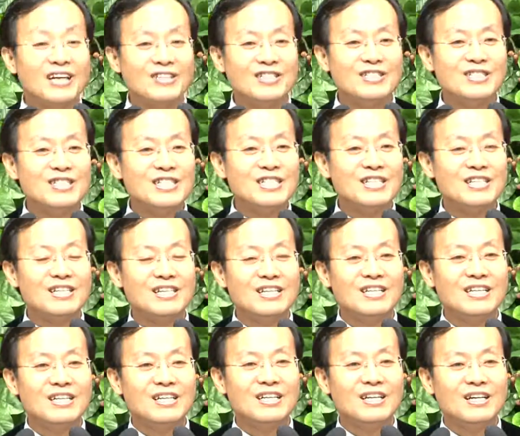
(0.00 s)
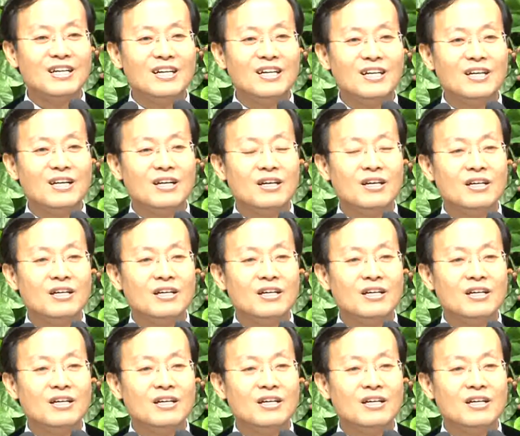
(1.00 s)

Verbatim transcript: 믿는 사람은 그래서 다른 거예요.